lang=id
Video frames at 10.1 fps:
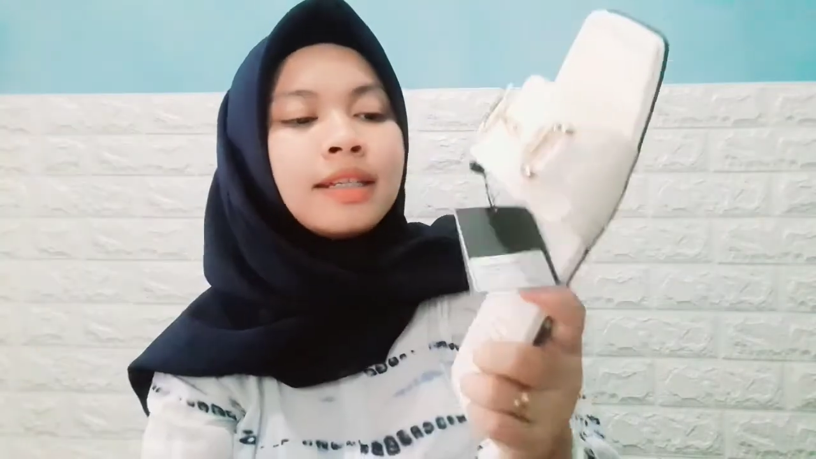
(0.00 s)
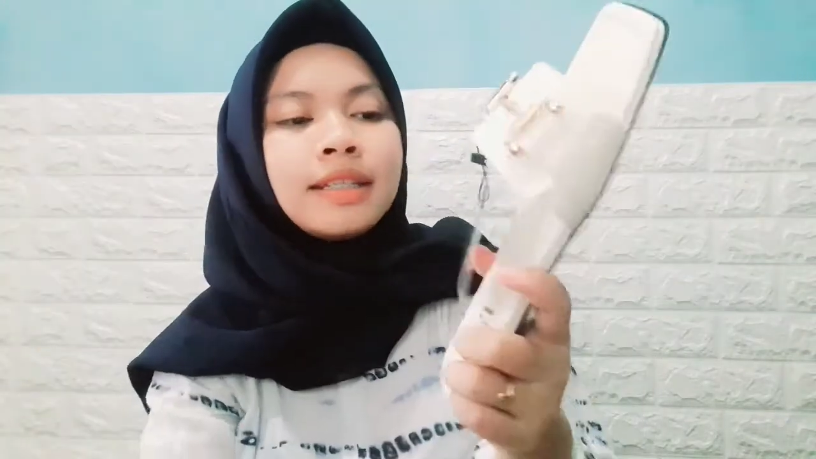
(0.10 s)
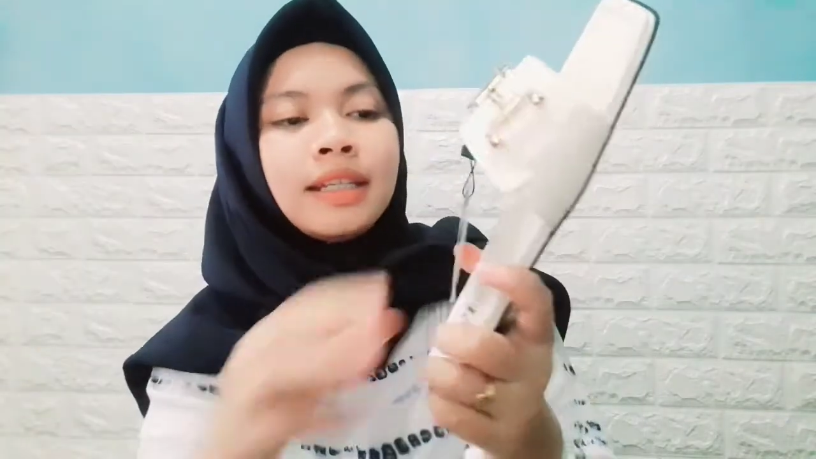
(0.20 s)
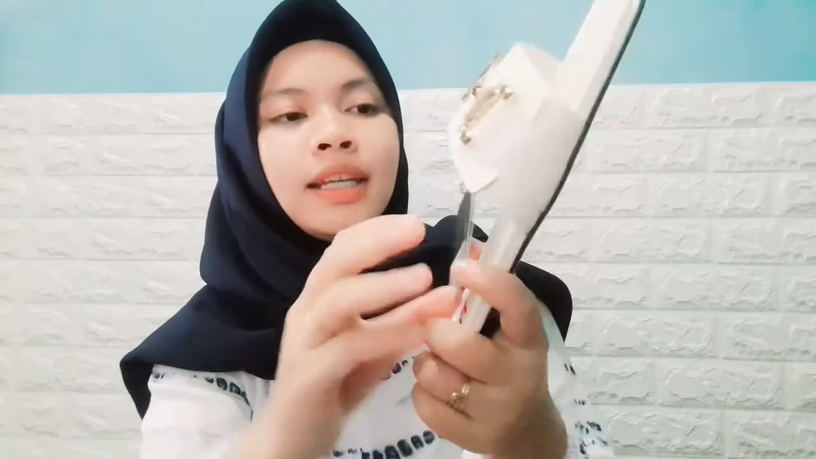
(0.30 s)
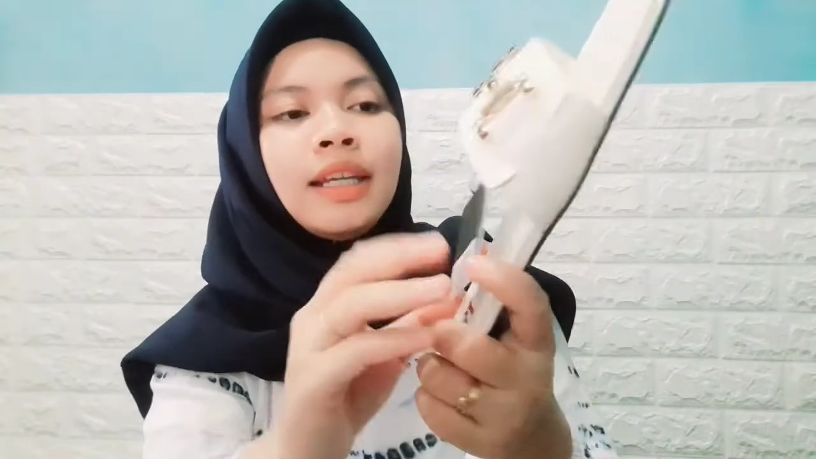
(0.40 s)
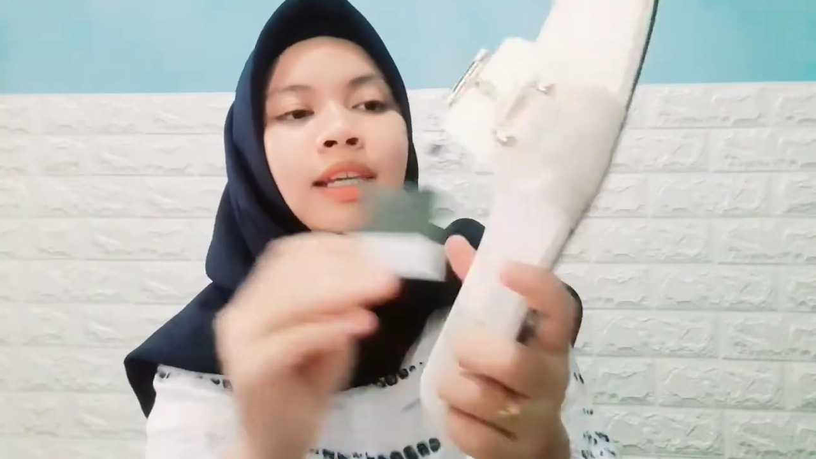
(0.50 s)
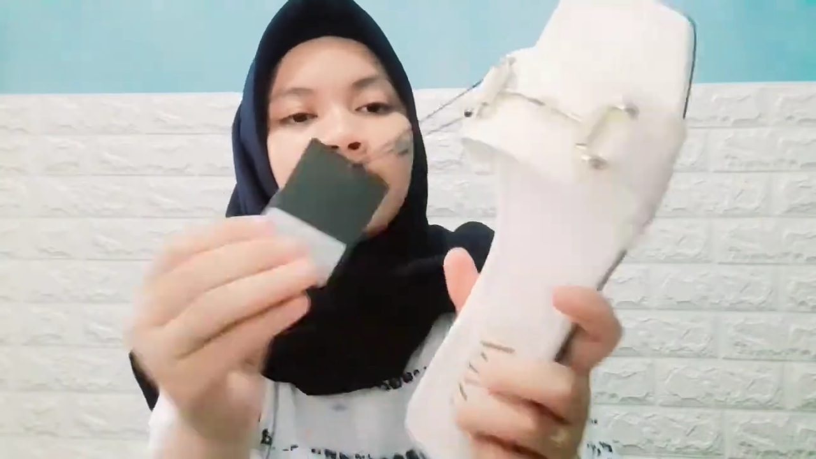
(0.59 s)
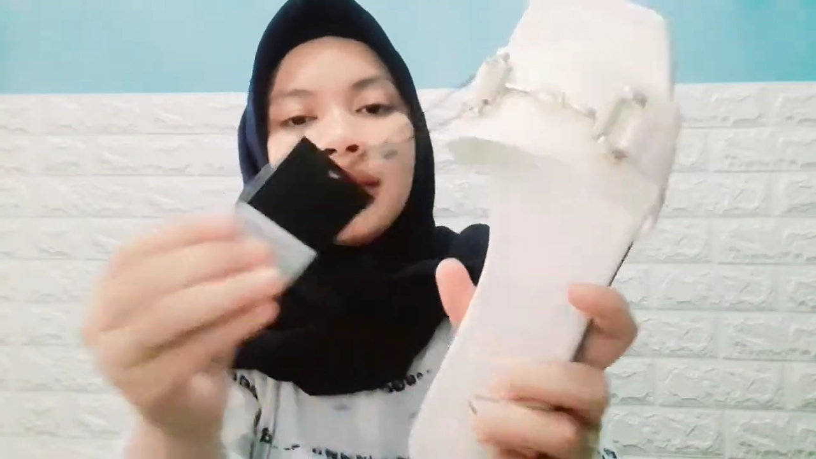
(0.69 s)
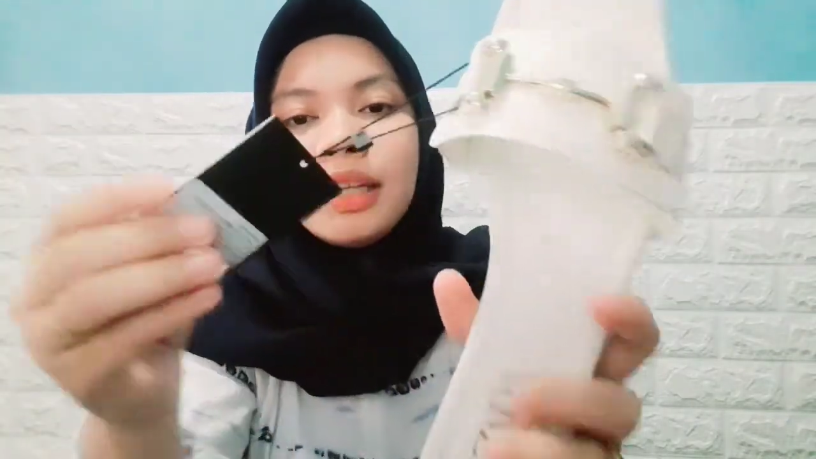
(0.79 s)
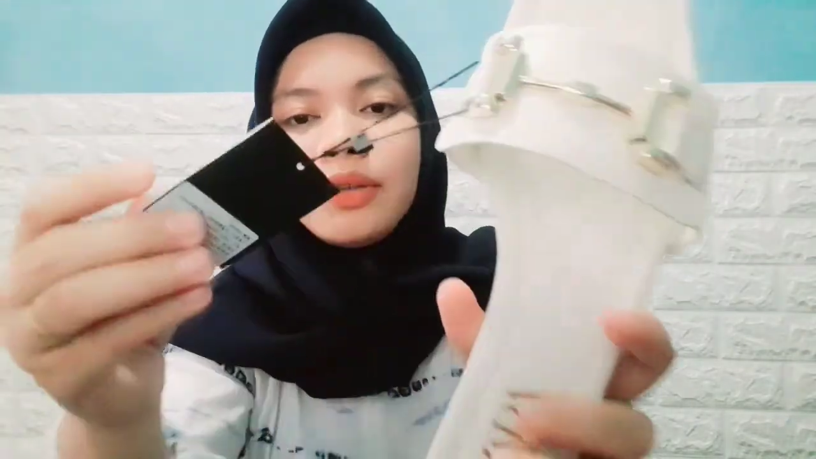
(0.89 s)
di sini
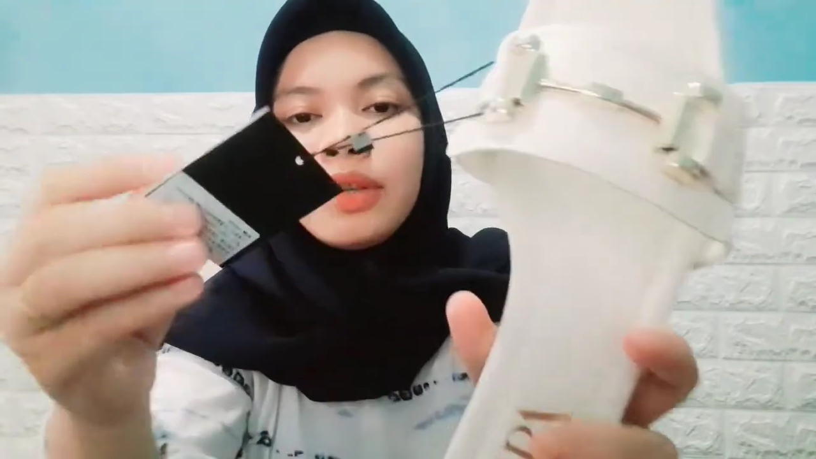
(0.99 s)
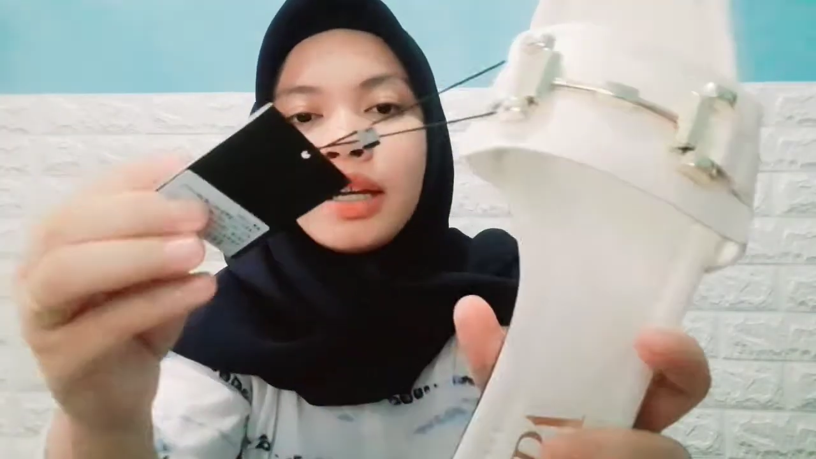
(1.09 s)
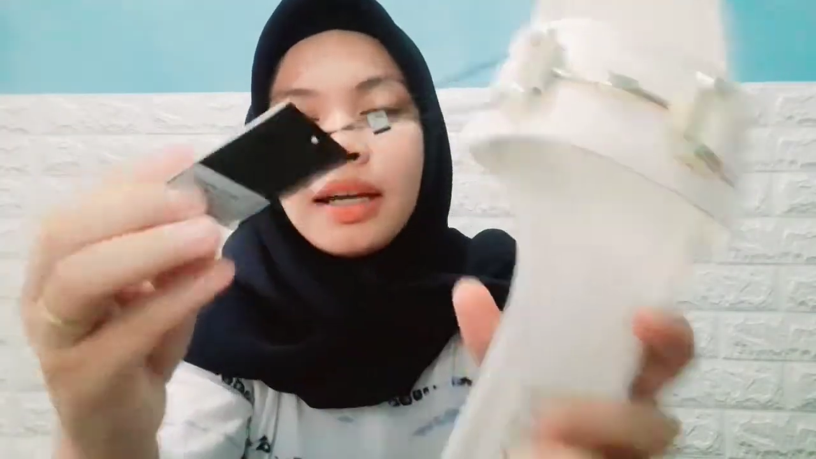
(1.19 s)
ini udah ada